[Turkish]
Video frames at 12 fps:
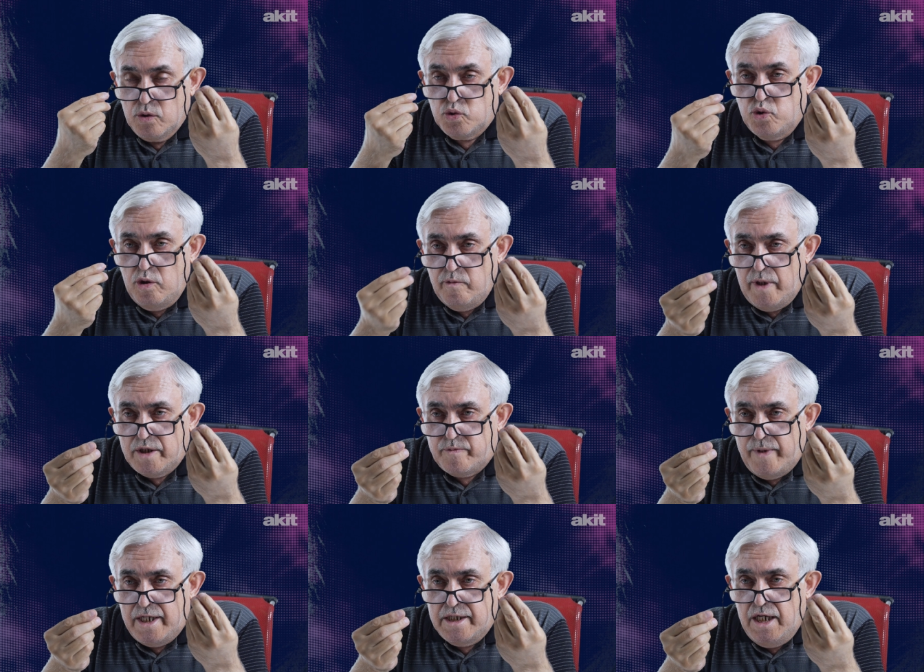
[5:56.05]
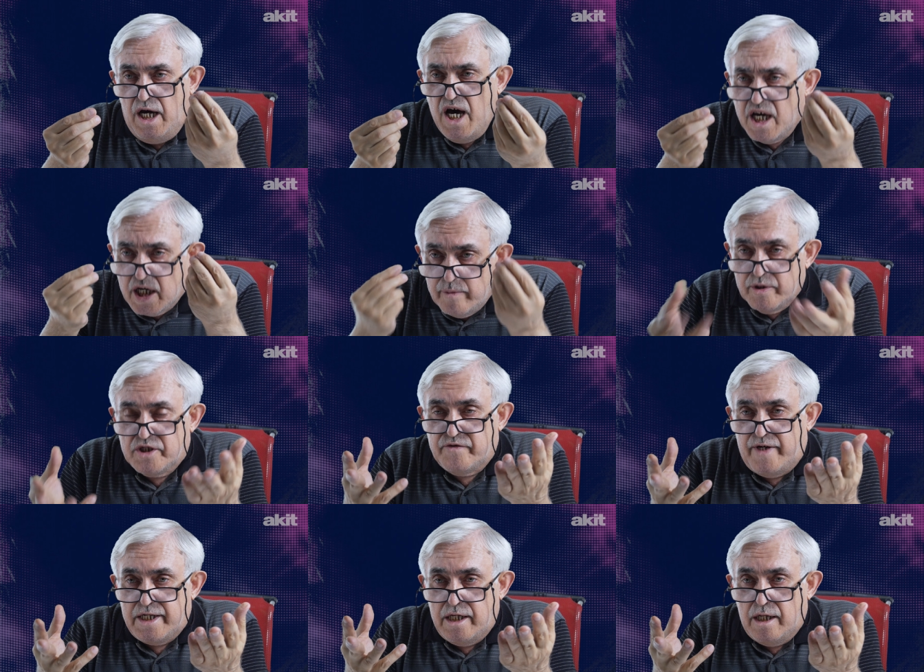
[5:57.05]
Zulmetmeye ne hakkımız
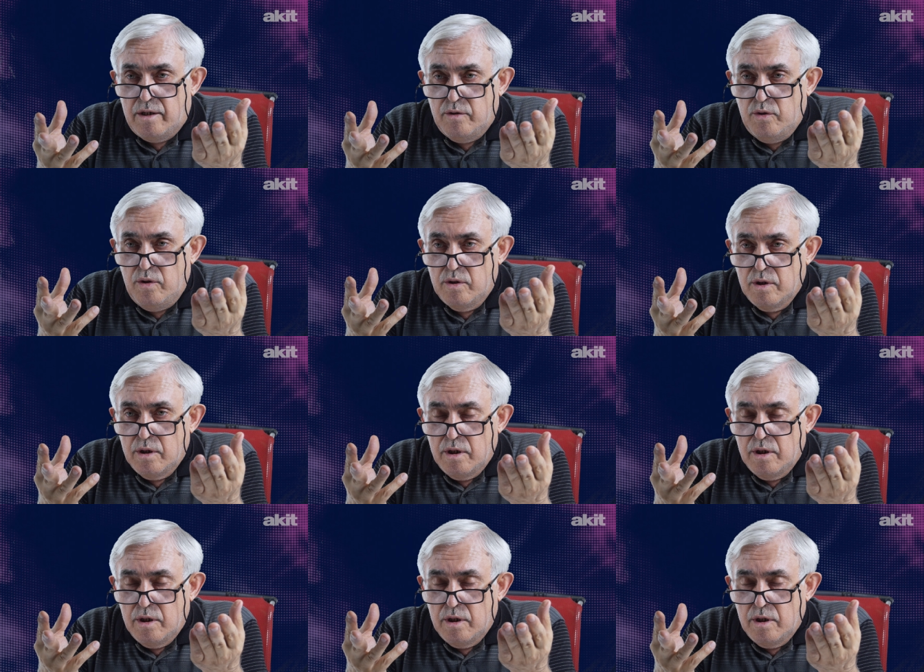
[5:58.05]
var yahu?